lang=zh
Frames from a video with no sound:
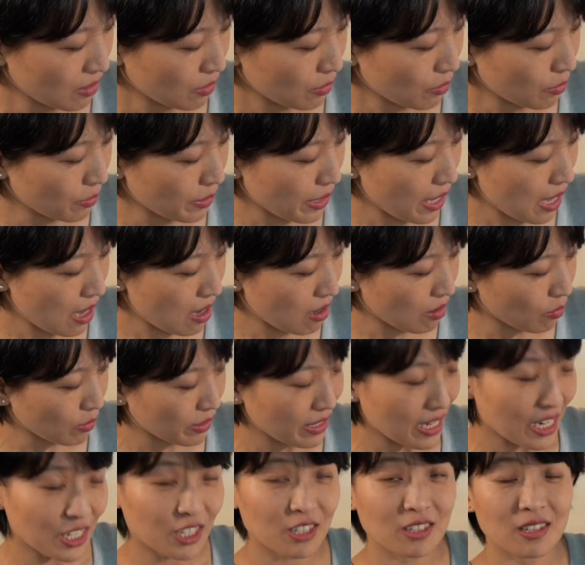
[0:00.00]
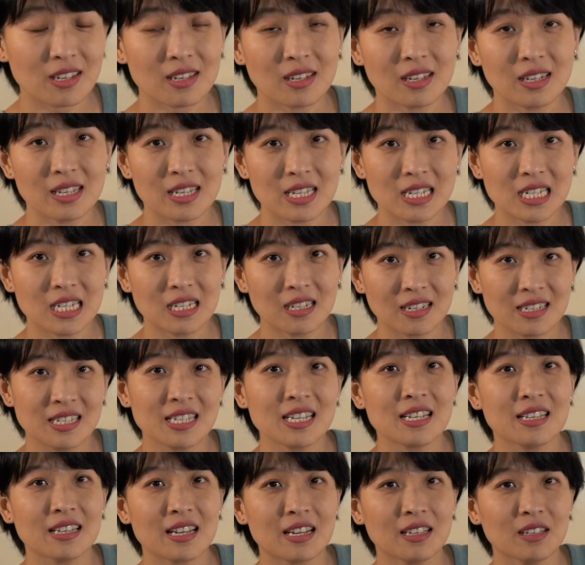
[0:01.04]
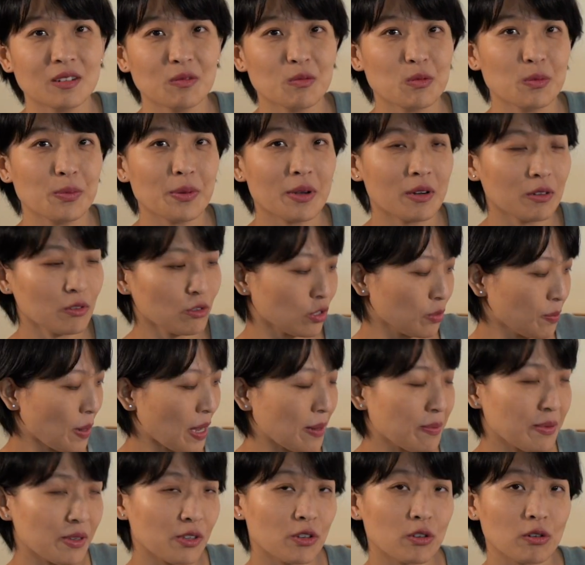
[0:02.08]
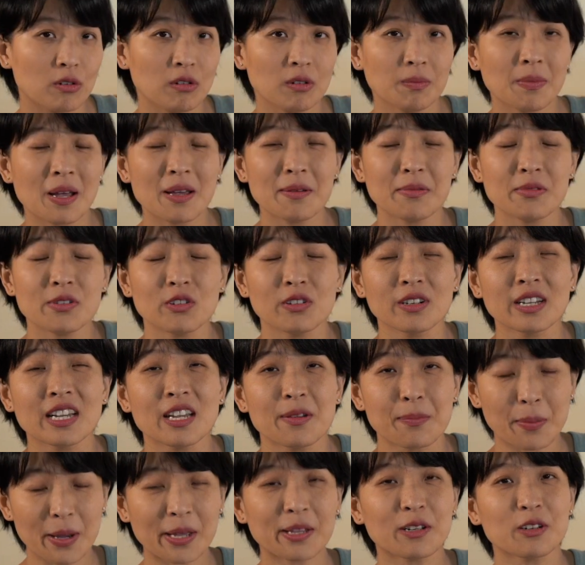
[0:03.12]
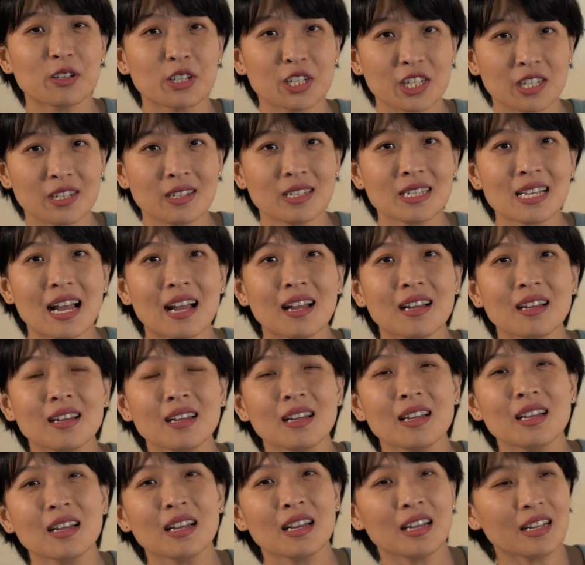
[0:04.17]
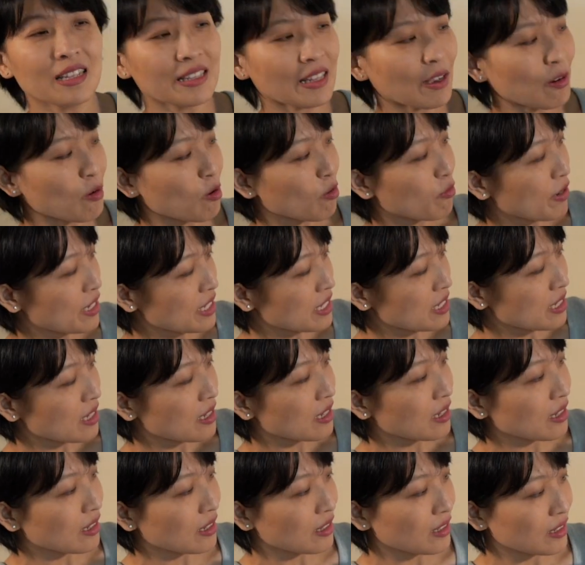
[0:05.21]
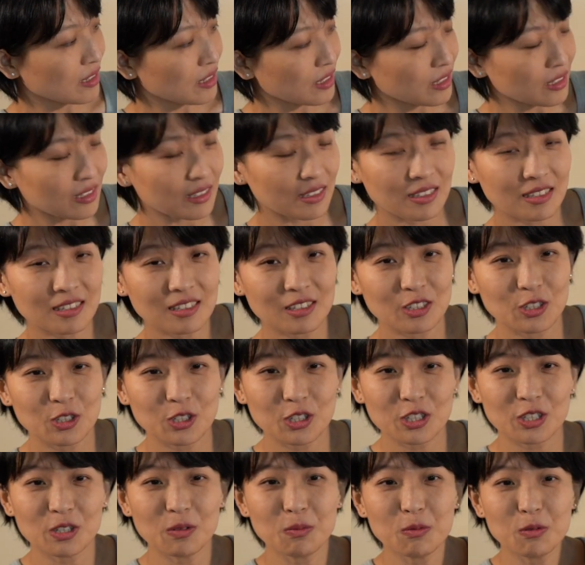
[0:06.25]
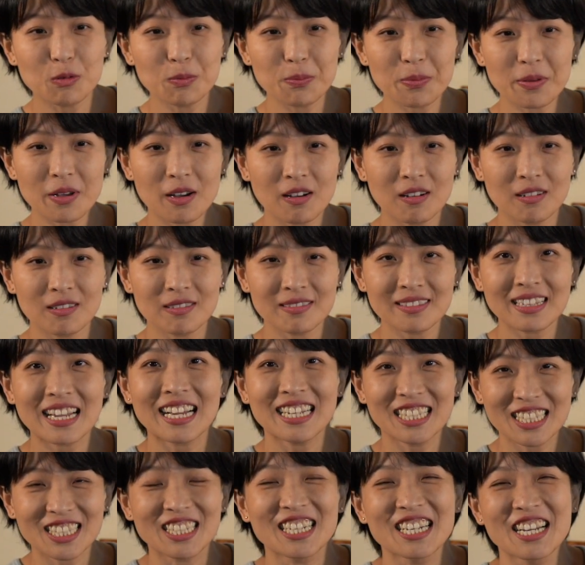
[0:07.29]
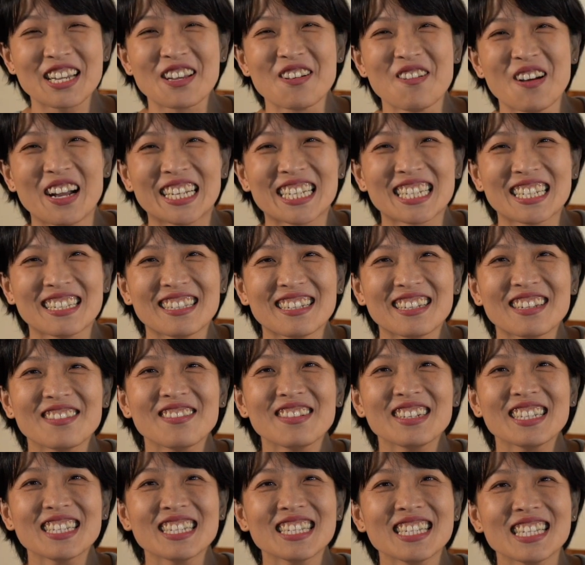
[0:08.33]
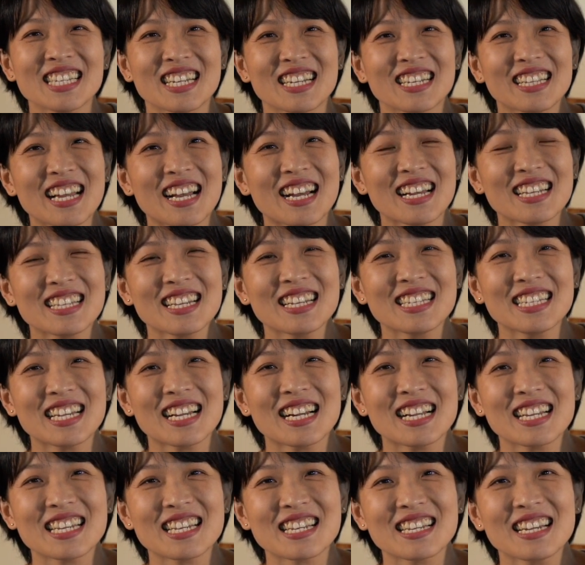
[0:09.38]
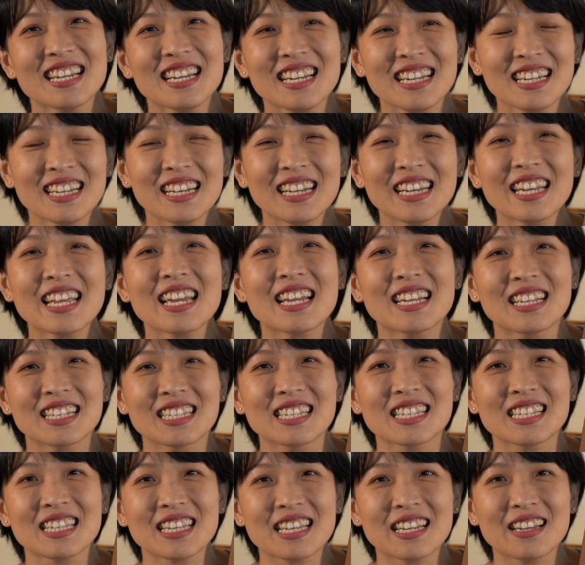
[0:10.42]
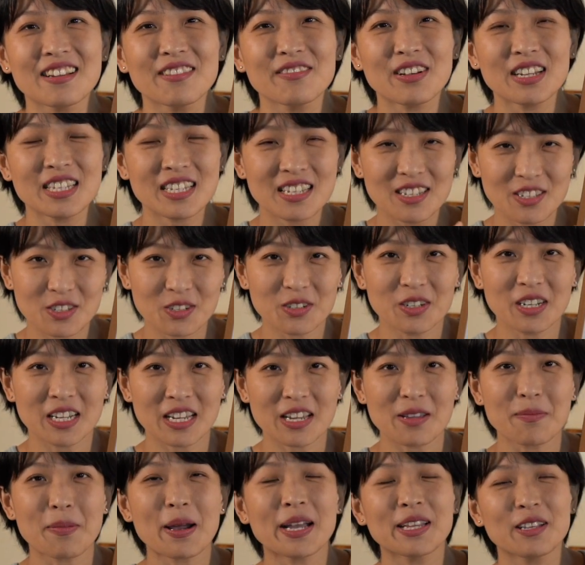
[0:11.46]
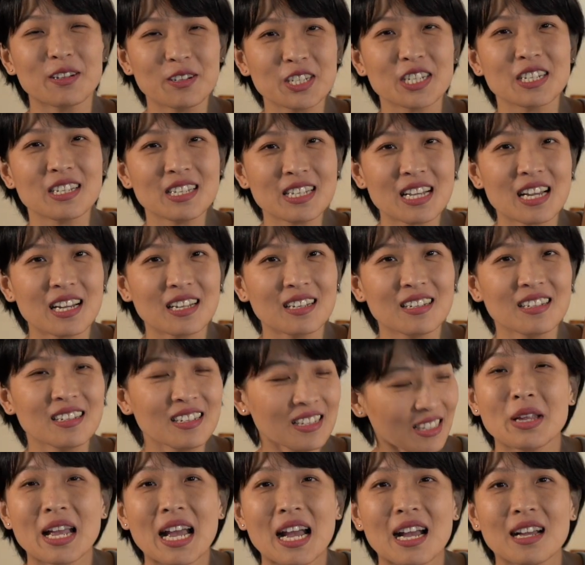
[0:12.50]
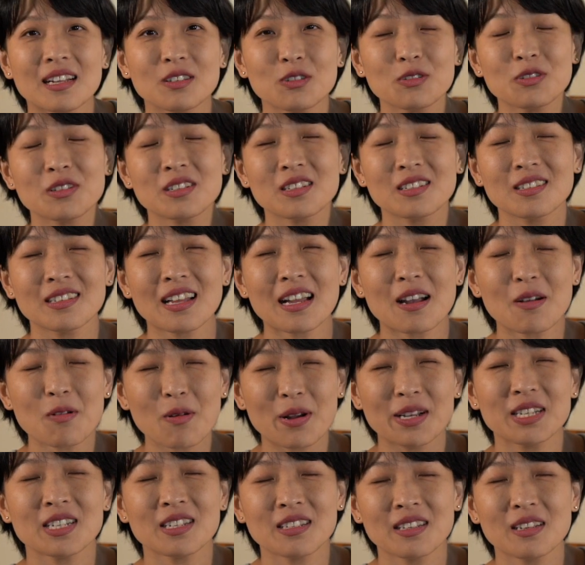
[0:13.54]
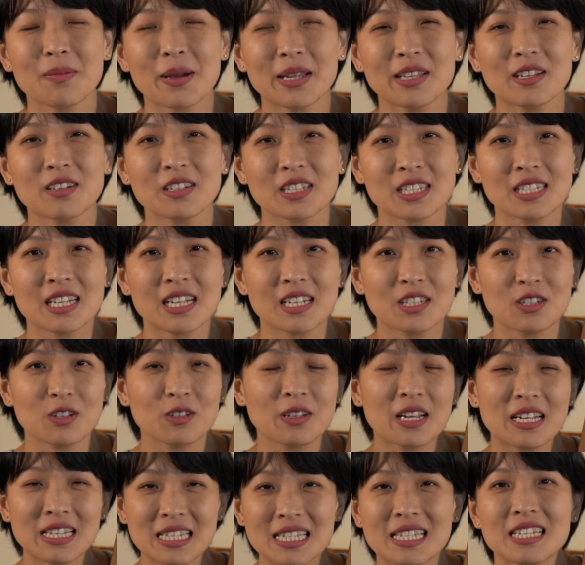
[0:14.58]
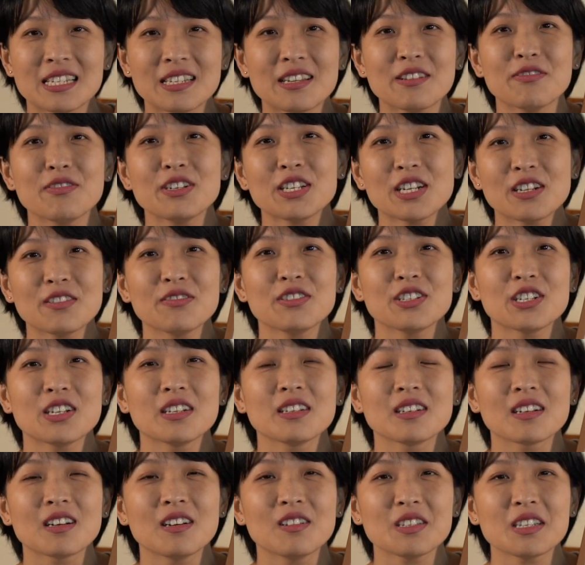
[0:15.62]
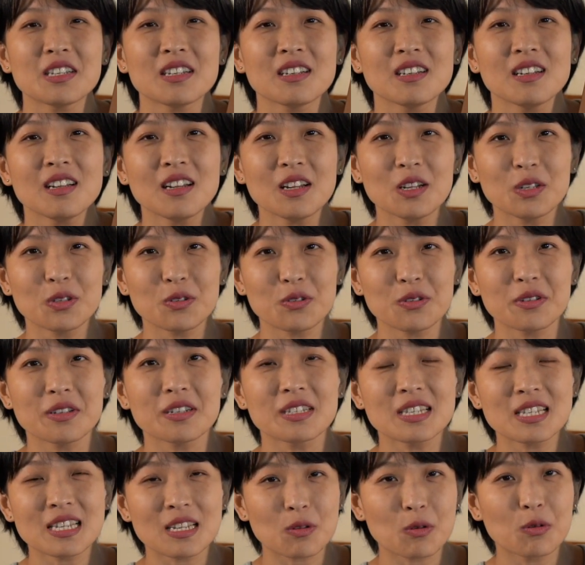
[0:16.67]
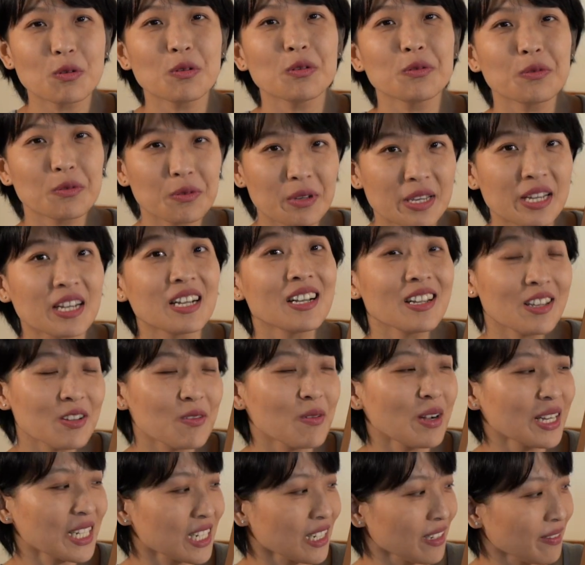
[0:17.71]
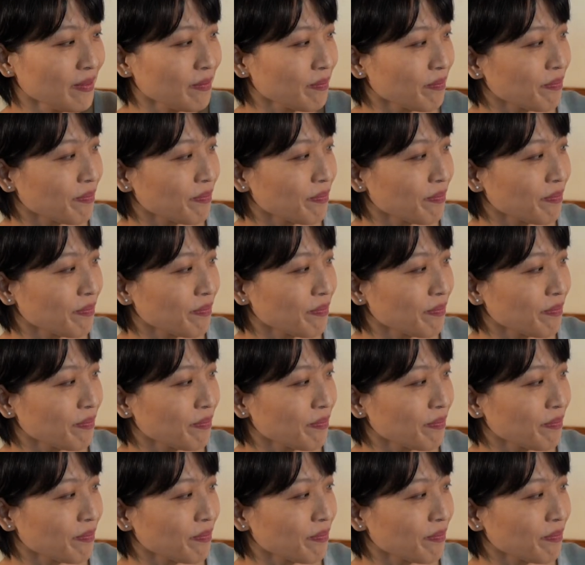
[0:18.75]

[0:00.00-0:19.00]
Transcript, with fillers: 同样，我跟她设定了一个很简单的目标，就是拍皮球，拍皮球可以拍到十下。那我发现。这个目标他是可以完成的，因为之前他在家里练了几天，发现就可以拍到十下了。他就是他完成的拍到十下之后，他自己也非常非常的高兴，觉得自己通过努力可以完成。